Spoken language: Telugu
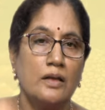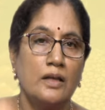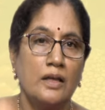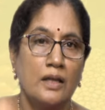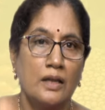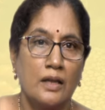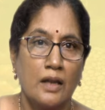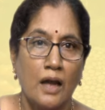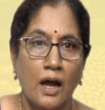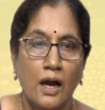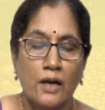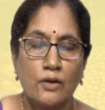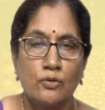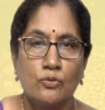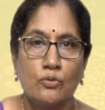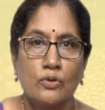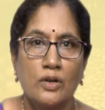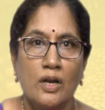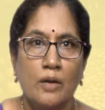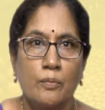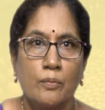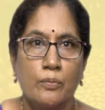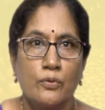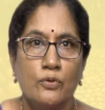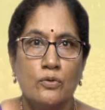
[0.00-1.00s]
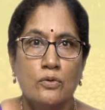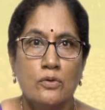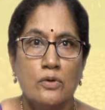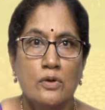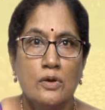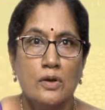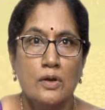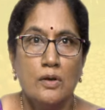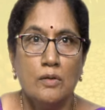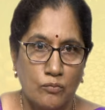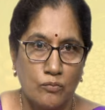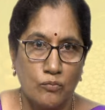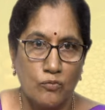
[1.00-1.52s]
ఈ నాటుకున్నప్పుడు
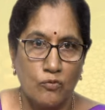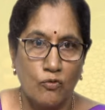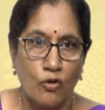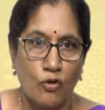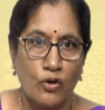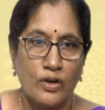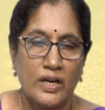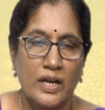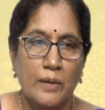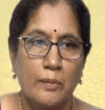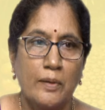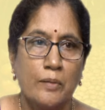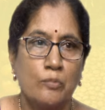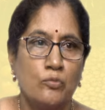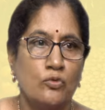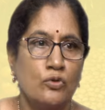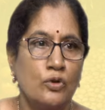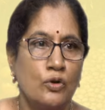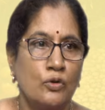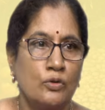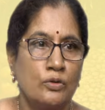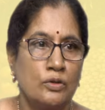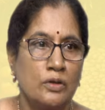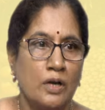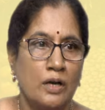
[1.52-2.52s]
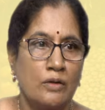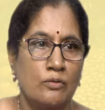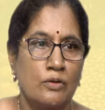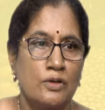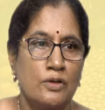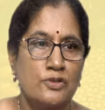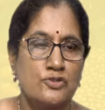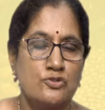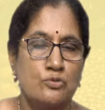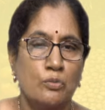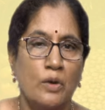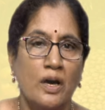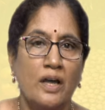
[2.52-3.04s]
ఒకటి బై మూడో వంతు కాకుండా
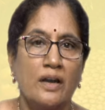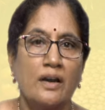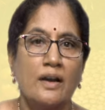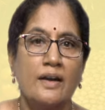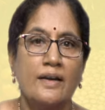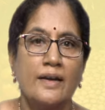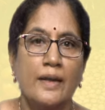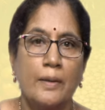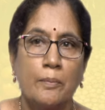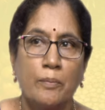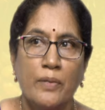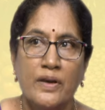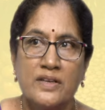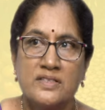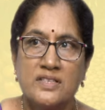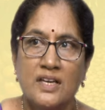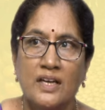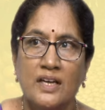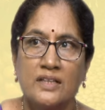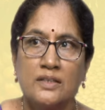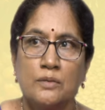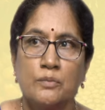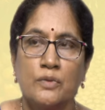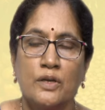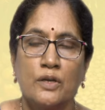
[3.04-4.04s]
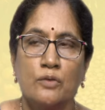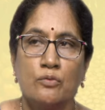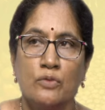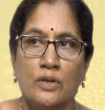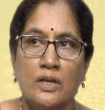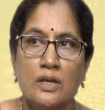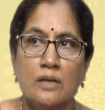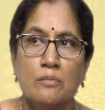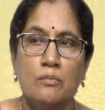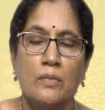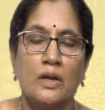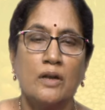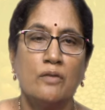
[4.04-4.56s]
సుమారుగా డెబ్బై శాతం ఎరువుని
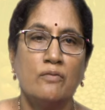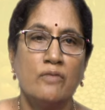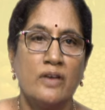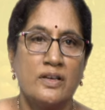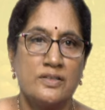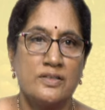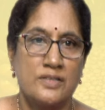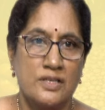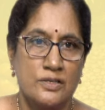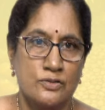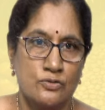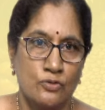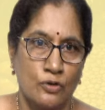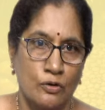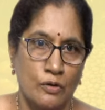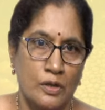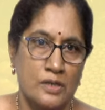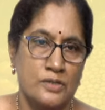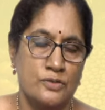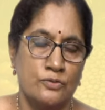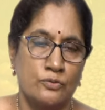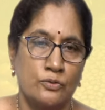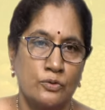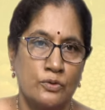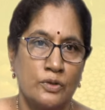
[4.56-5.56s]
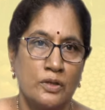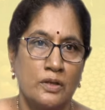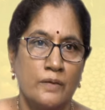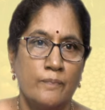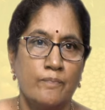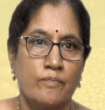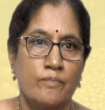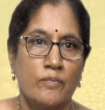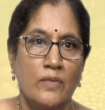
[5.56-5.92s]
మనం వేసేసుకోవాల్సి ఉంటుంది